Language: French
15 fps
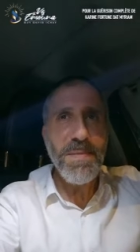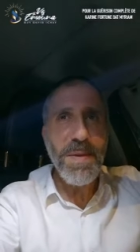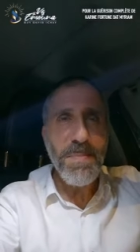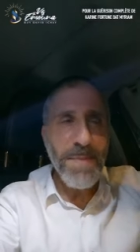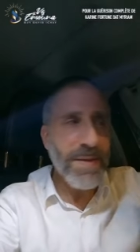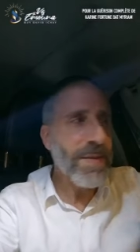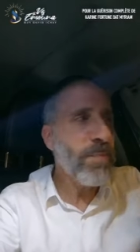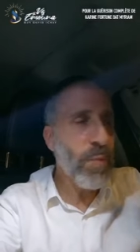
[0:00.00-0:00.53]

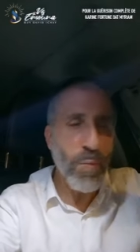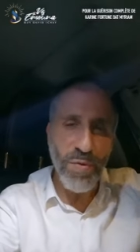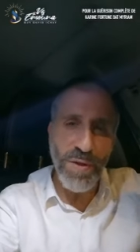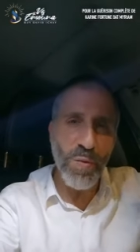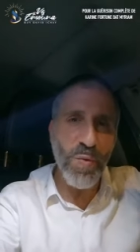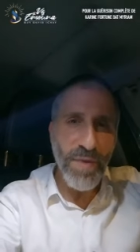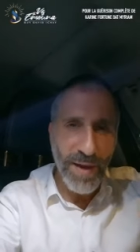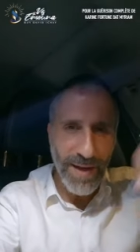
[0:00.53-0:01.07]
merci pour mon
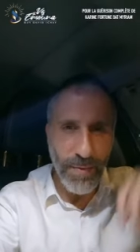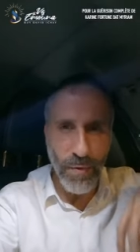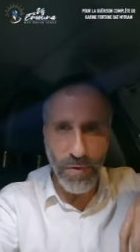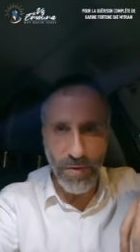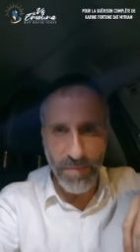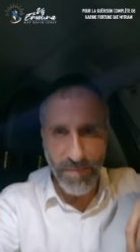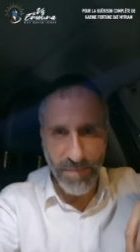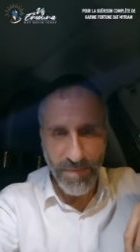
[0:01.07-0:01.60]
découvert à la banque.
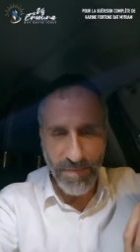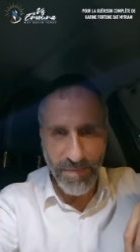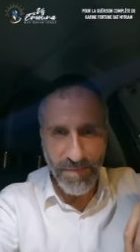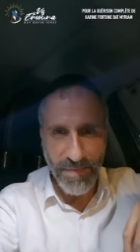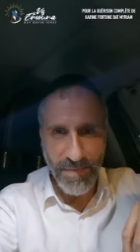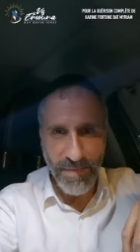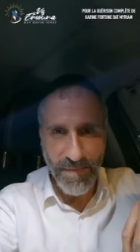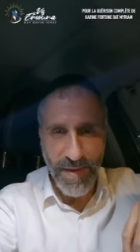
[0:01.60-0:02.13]

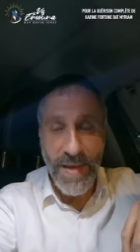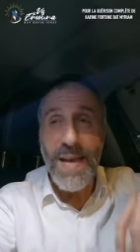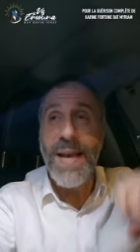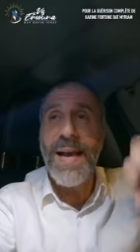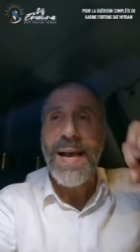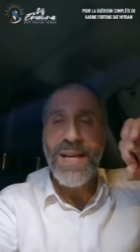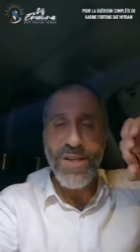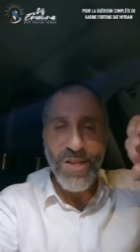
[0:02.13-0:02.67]

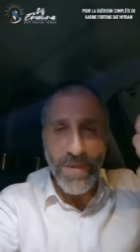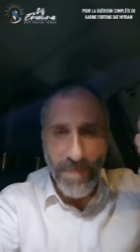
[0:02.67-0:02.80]
Hachem,